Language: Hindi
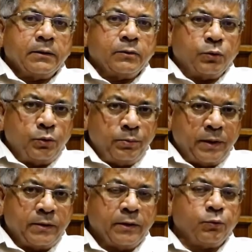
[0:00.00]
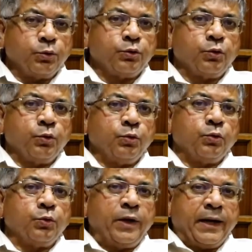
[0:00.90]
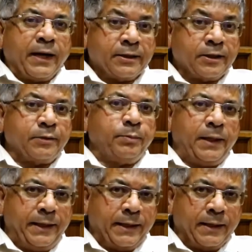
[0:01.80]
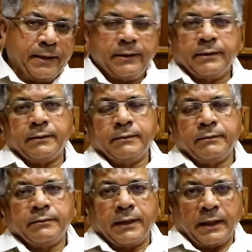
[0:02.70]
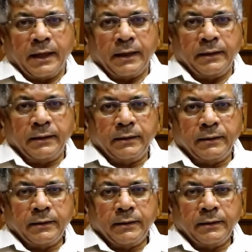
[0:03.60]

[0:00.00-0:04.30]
उनमें से कुछ लोगों को हिरासत में लिया है सरकार ने